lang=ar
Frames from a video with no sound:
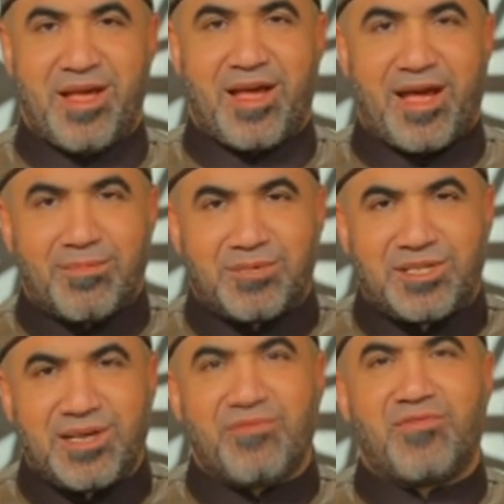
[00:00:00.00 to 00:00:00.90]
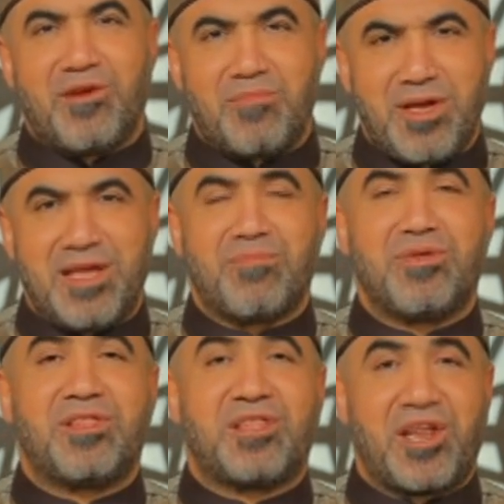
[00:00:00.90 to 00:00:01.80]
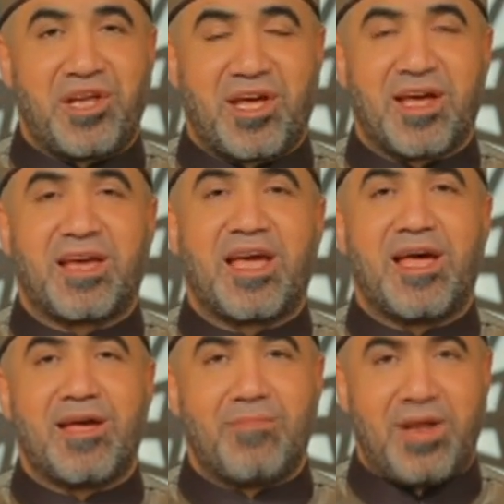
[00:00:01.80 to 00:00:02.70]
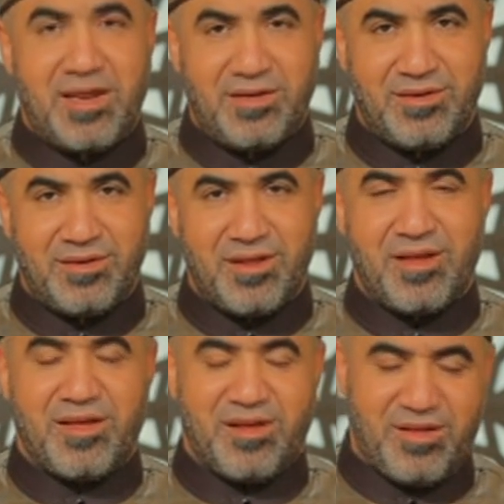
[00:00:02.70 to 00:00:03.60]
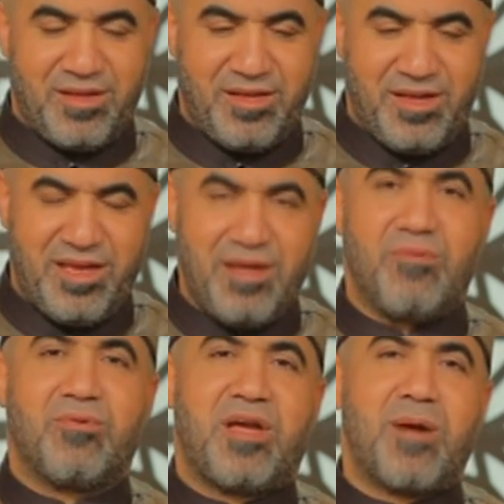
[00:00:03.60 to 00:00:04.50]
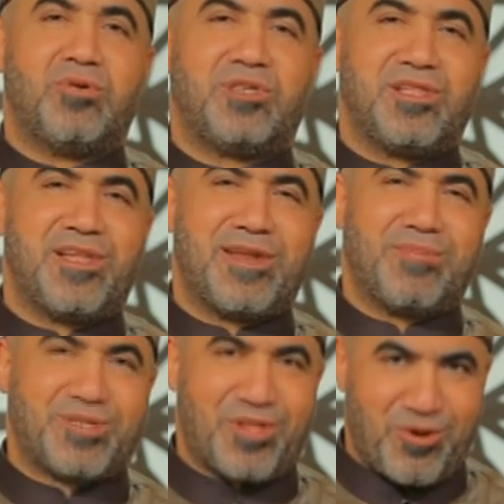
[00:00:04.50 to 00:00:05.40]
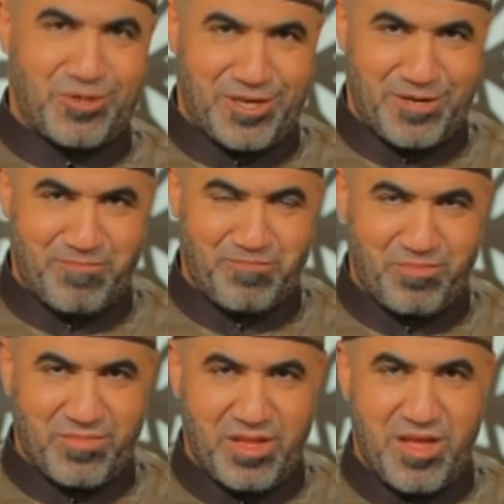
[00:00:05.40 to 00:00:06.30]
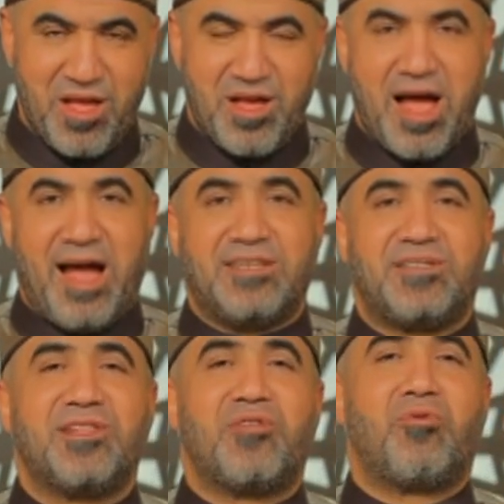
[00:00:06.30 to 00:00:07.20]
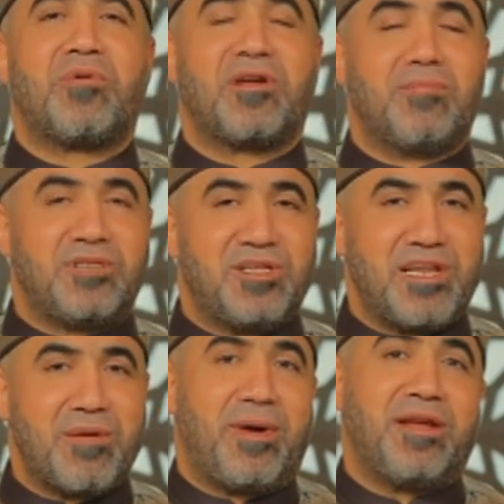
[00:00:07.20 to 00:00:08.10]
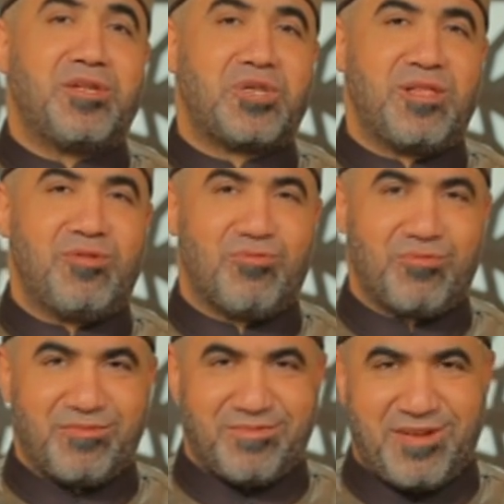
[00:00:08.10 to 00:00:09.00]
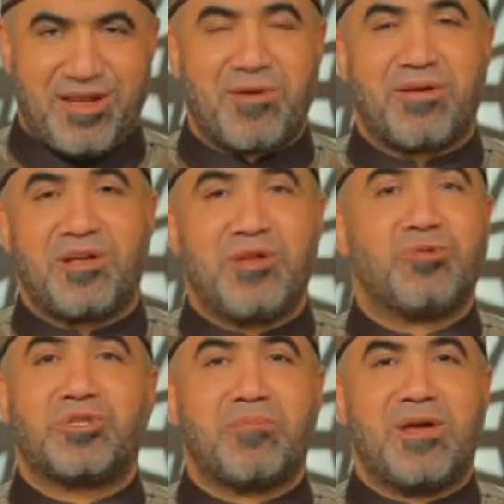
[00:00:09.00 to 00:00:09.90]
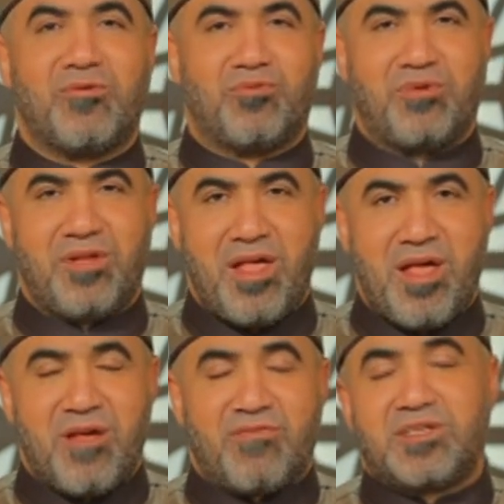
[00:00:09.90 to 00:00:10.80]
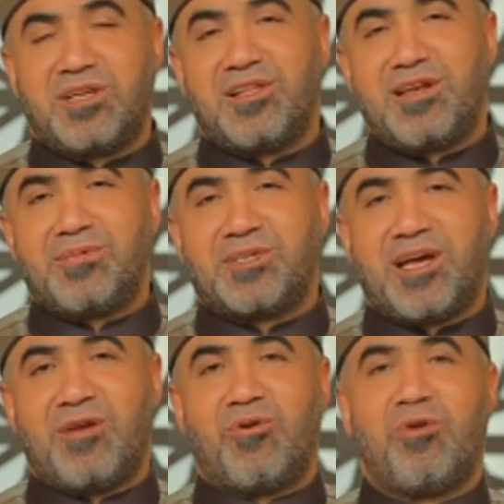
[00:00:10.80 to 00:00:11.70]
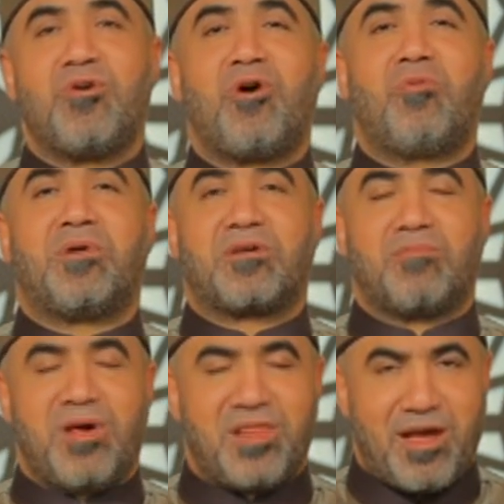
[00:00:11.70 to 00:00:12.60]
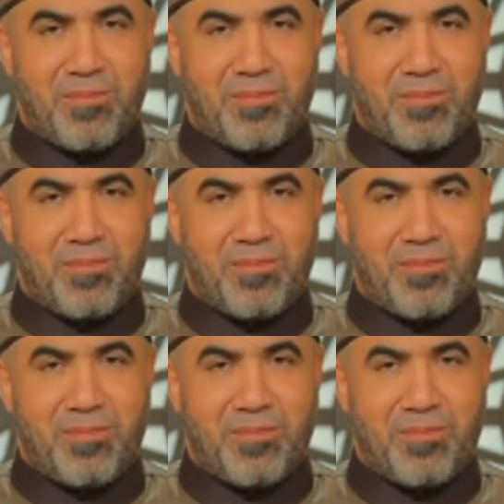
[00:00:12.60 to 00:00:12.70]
خمسين في المية من التركة كاملا يجي جابوا لسيدنا النبي صلى الله عليه وسلم قعد سيدنا عمر جنب سيدنا النبي محدش قده ده دي نص ماله فسيدنا النبي سأله قال له يا عمر ماذا